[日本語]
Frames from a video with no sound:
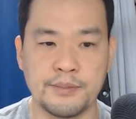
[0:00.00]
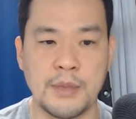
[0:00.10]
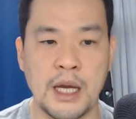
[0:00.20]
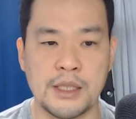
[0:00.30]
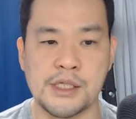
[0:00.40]

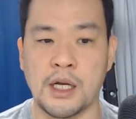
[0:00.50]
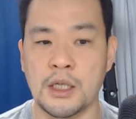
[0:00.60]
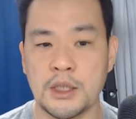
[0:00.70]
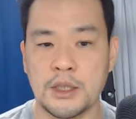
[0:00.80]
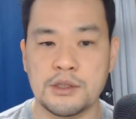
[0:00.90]
はい。じゃあ、
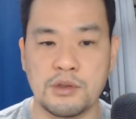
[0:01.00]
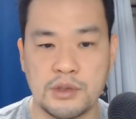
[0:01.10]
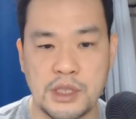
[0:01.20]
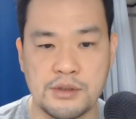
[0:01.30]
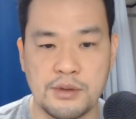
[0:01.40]
ちょっと
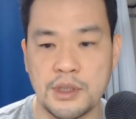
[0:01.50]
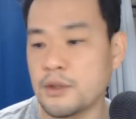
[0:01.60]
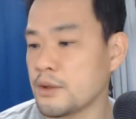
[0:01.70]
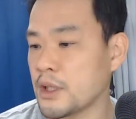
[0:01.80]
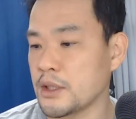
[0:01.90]
早速引用
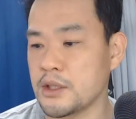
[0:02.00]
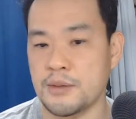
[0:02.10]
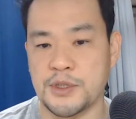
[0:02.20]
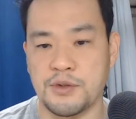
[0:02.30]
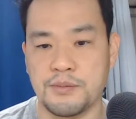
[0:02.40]
に入っていきま
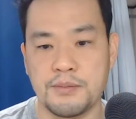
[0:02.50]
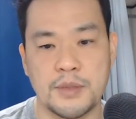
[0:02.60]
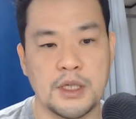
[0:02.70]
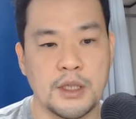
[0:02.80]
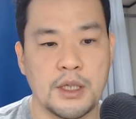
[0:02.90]
しょう。
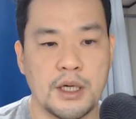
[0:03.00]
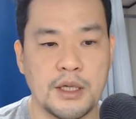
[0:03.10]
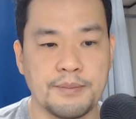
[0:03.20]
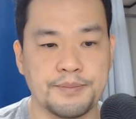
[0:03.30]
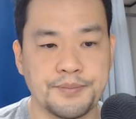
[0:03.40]
はい。
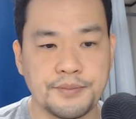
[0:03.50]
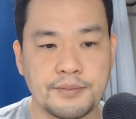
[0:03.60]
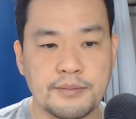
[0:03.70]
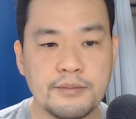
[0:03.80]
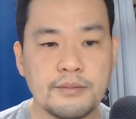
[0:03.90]

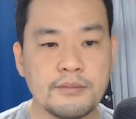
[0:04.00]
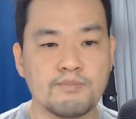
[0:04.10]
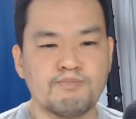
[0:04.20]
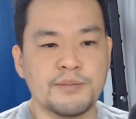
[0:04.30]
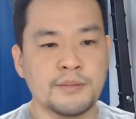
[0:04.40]

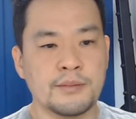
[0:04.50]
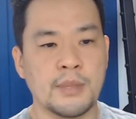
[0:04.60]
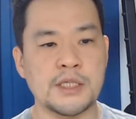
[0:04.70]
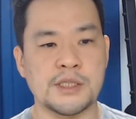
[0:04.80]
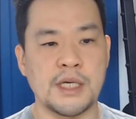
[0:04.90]

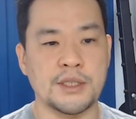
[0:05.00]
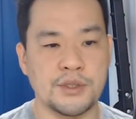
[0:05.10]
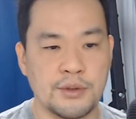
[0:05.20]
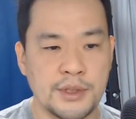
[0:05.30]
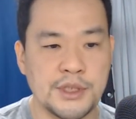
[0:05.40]
まず最初、
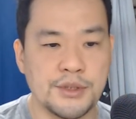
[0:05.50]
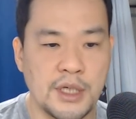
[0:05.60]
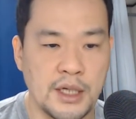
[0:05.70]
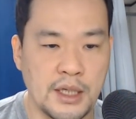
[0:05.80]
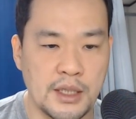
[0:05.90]

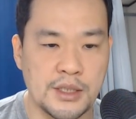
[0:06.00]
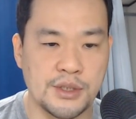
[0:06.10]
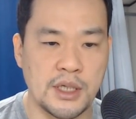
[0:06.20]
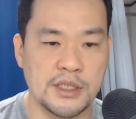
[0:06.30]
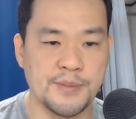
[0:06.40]
27から
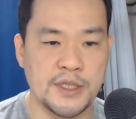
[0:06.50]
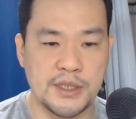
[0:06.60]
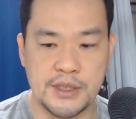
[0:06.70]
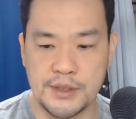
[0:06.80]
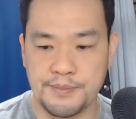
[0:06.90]
28ページです。